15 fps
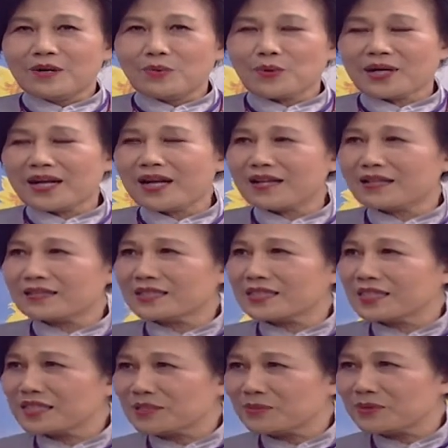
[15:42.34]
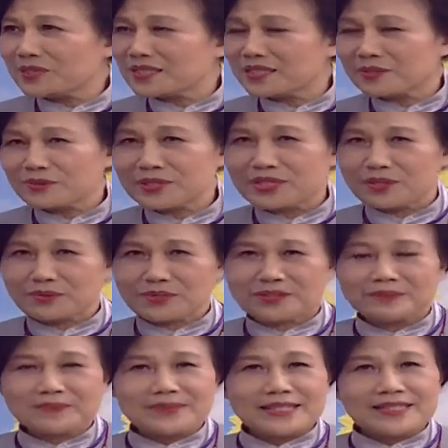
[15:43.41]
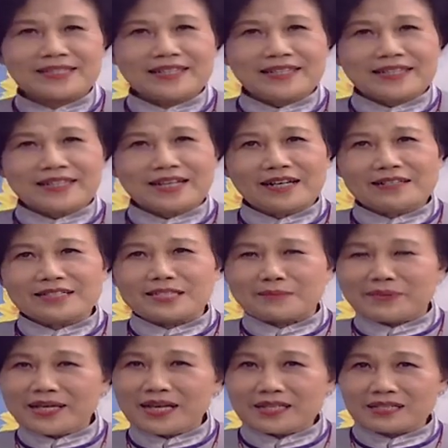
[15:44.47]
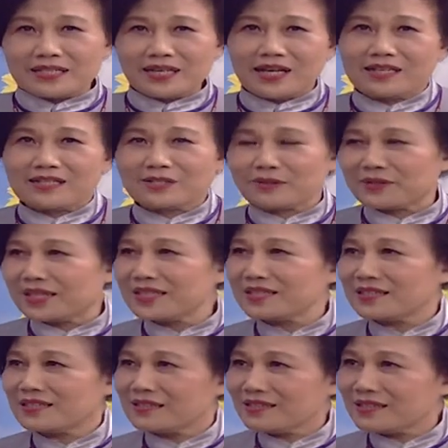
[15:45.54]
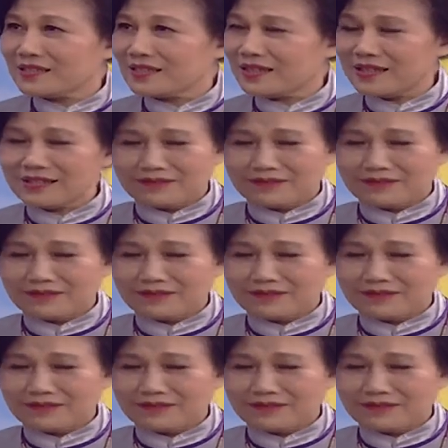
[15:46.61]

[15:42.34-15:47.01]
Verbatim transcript: 我看这个题目的时候，我想说要怎么样下手来写这些。